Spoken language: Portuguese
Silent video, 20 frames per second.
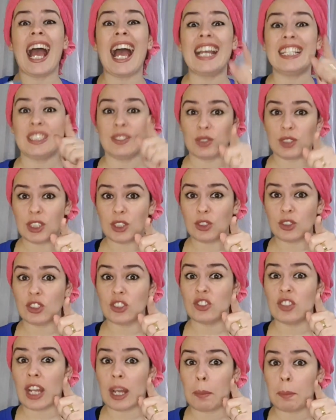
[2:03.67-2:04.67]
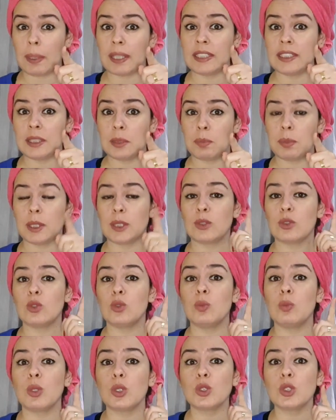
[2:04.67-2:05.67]
Ah, e se você não está
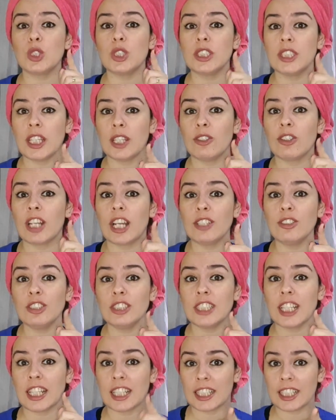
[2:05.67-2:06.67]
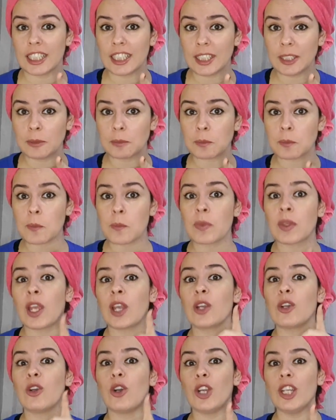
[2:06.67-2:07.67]
participando do meu sorteio lá no Instagram,
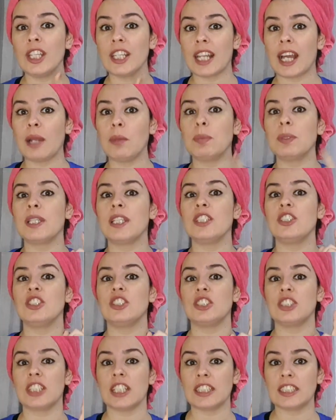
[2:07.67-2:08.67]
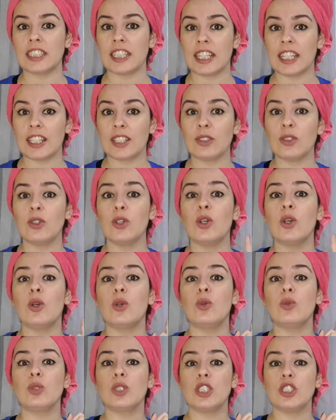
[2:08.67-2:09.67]
corre lá porque a gente está tendo
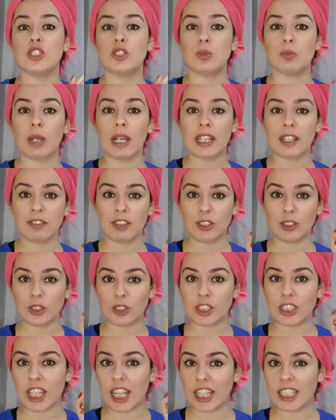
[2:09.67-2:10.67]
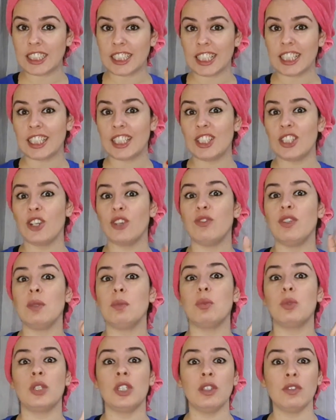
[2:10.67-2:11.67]
um kit maravilhoso que é esse aqui, ó,
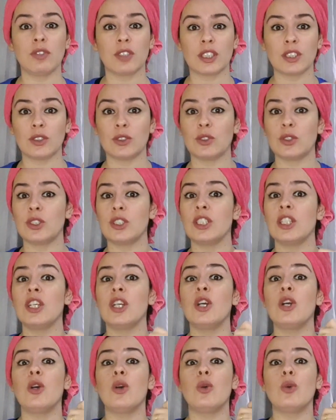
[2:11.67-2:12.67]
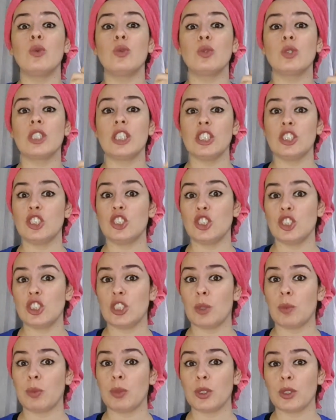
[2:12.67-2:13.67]
vem borrifador, um kit de
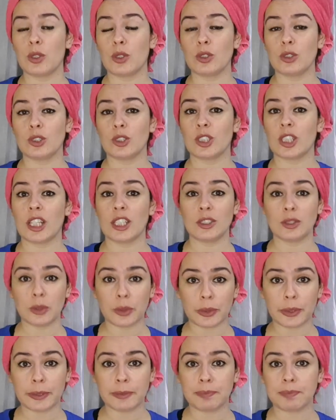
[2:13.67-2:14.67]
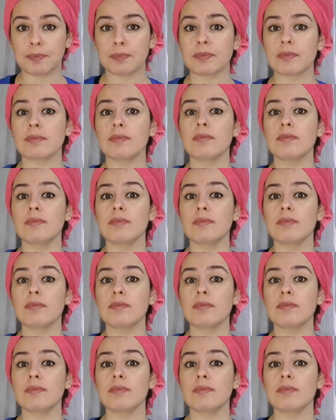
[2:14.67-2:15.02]
shampoo e condicionador,